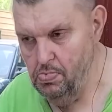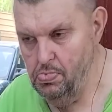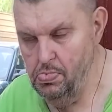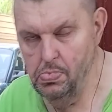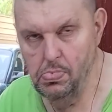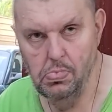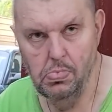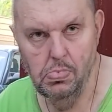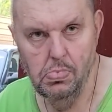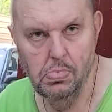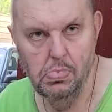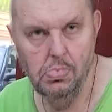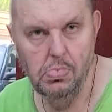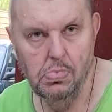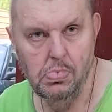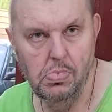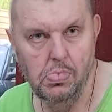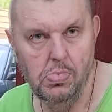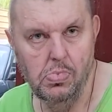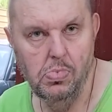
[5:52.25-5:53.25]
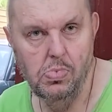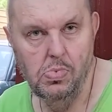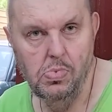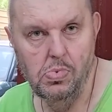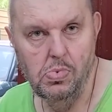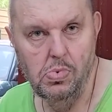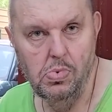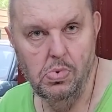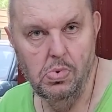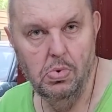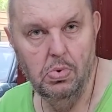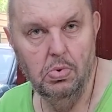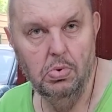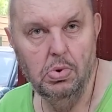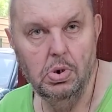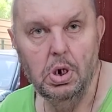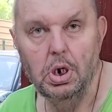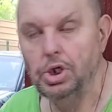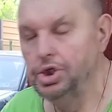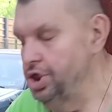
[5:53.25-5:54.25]
No ale to po co ja wezwanie dostałem?
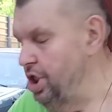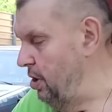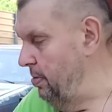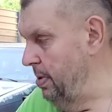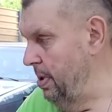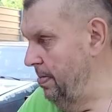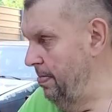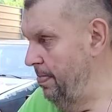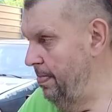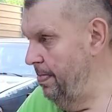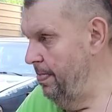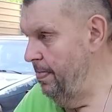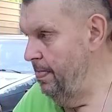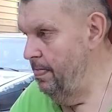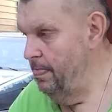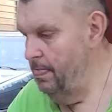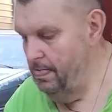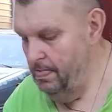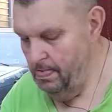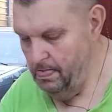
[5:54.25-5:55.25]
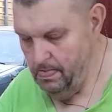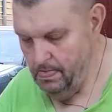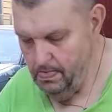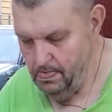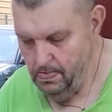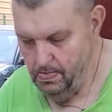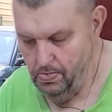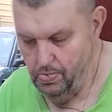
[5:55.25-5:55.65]
Nie wiem. No.